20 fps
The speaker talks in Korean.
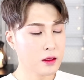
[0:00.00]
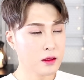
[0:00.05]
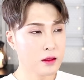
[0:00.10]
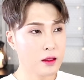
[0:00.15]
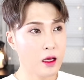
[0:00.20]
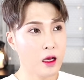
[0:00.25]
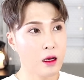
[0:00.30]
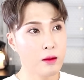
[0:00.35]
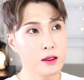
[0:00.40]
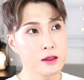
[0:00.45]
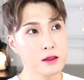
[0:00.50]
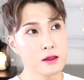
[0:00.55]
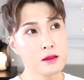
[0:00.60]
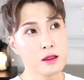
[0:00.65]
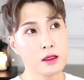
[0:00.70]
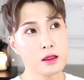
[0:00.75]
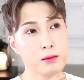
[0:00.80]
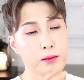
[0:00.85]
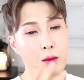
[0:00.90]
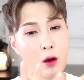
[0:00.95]
내가 봤을
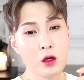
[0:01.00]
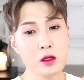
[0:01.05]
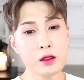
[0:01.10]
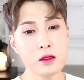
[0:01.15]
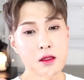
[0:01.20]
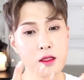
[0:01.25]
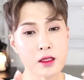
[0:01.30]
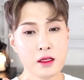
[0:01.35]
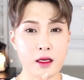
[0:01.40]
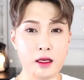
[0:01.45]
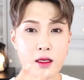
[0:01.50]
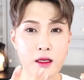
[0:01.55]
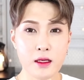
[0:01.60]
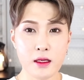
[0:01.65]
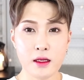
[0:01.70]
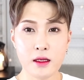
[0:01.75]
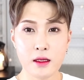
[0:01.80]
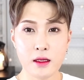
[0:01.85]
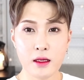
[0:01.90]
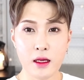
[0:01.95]
때는
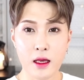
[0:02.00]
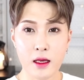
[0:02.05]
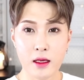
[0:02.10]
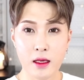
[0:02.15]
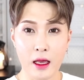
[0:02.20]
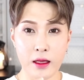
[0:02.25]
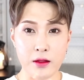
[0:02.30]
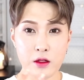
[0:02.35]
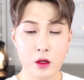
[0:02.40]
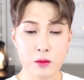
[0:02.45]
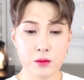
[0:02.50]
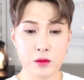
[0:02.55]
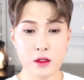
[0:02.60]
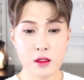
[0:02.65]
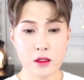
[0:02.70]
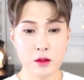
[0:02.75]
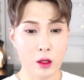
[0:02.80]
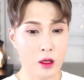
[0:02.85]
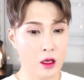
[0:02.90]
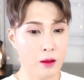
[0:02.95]
멀티의
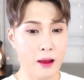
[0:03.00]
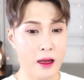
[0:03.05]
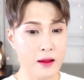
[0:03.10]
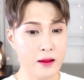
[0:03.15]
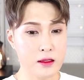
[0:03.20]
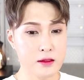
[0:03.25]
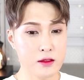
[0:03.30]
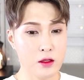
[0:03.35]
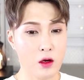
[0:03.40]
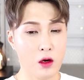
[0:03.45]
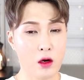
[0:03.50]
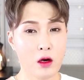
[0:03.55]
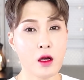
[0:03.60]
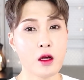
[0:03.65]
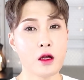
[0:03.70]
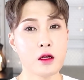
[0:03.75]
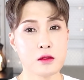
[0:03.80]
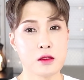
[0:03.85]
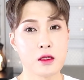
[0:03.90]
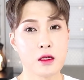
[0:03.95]
개념들이 되게 많아서
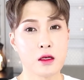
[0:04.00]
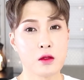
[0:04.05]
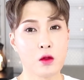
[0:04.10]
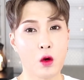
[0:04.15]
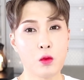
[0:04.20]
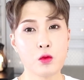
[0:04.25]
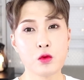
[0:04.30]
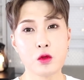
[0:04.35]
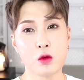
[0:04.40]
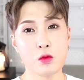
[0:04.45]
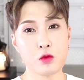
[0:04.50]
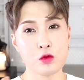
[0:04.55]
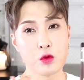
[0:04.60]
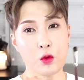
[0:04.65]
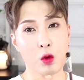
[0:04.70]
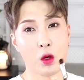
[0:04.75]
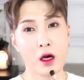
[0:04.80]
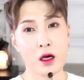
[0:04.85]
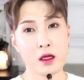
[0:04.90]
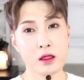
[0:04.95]
제가 너무너무
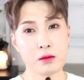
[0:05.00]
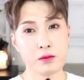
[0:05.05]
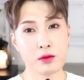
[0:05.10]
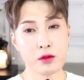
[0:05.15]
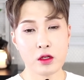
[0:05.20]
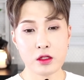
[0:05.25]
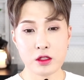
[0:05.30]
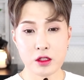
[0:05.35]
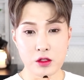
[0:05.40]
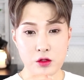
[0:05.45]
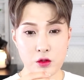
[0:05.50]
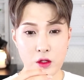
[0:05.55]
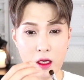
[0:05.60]
좋아하는 브러쉬 중에